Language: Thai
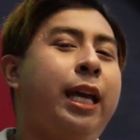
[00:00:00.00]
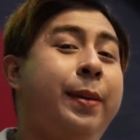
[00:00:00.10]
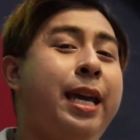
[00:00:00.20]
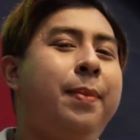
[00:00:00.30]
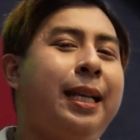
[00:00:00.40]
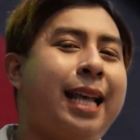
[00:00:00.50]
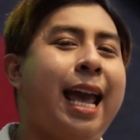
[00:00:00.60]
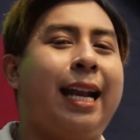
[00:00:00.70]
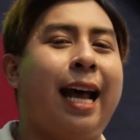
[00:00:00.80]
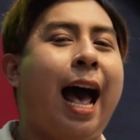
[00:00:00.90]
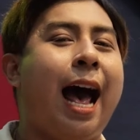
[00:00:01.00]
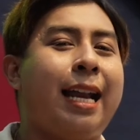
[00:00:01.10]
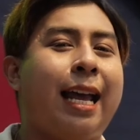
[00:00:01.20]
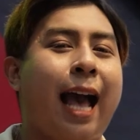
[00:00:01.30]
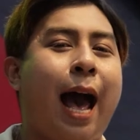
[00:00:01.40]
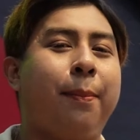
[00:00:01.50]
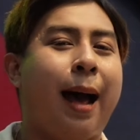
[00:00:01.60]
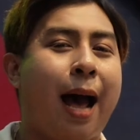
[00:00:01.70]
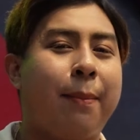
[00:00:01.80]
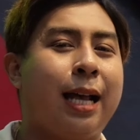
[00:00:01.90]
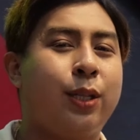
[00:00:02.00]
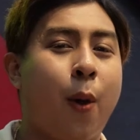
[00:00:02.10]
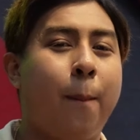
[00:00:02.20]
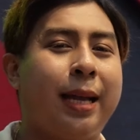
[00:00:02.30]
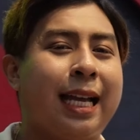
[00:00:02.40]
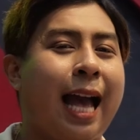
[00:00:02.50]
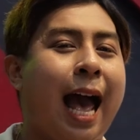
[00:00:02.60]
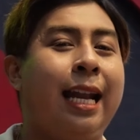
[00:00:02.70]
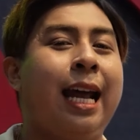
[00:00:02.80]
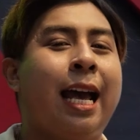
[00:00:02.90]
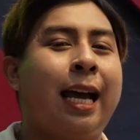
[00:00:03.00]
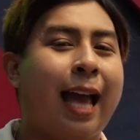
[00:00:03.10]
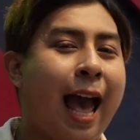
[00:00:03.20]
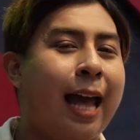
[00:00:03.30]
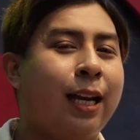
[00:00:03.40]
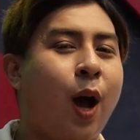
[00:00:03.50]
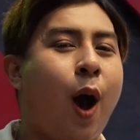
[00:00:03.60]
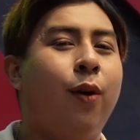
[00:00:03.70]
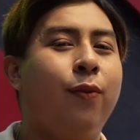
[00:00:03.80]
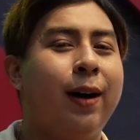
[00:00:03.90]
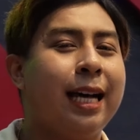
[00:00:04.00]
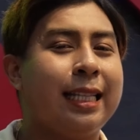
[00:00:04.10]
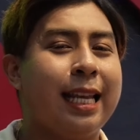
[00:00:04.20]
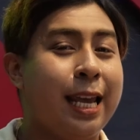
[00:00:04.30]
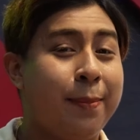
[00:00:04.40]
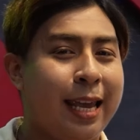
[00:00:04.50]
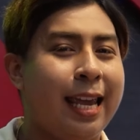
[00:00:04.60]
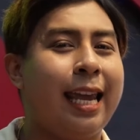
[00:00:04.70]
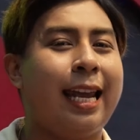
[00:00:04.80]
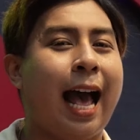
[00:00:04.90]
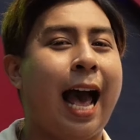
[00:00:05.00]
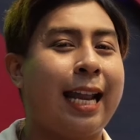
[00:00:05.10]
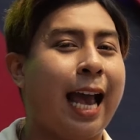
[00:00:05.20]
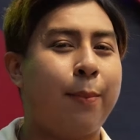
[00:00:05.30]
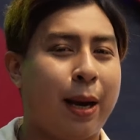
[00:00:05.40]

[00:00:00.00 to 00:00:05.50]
EP พิเศษนะคะ ในการพามาชมบรรยากาศงานของ First EP นะคะในกา